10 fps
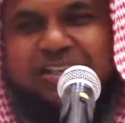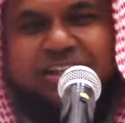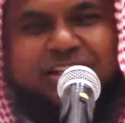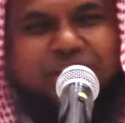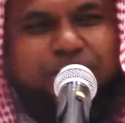দিয়ে
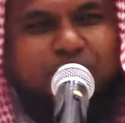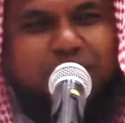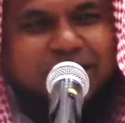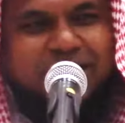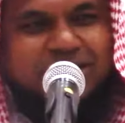কিনে
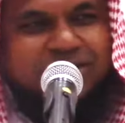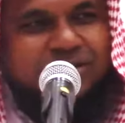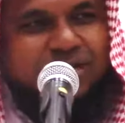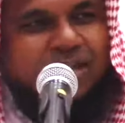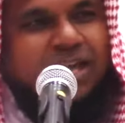পাওয়া
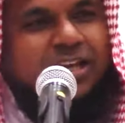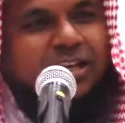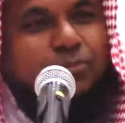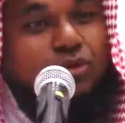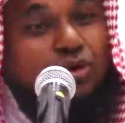যায় না
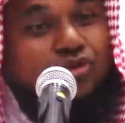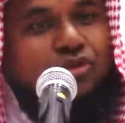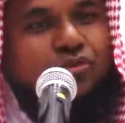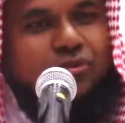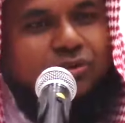এলেম
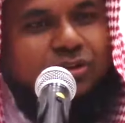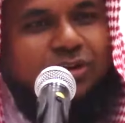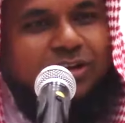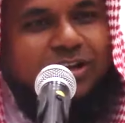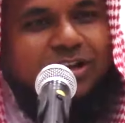অর্জন করতে
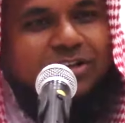হয়